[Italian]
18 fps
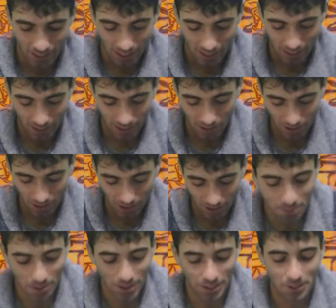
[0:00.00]

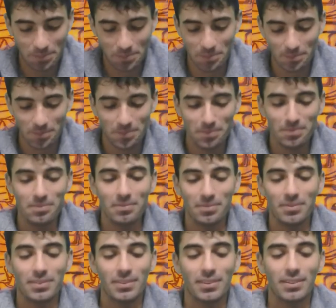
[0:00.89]
Allora, poi
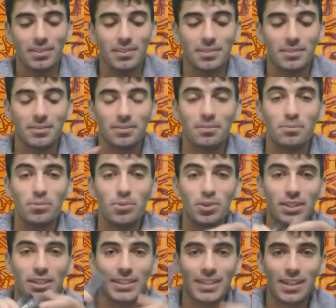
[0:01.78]

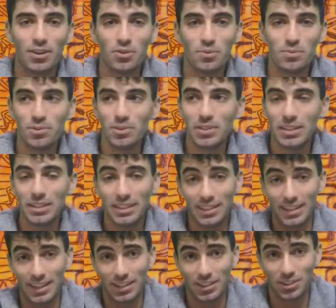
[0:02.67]
mucchi dei comuni,
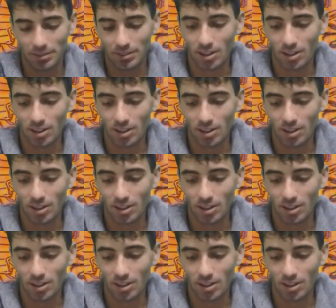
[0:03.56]
credo.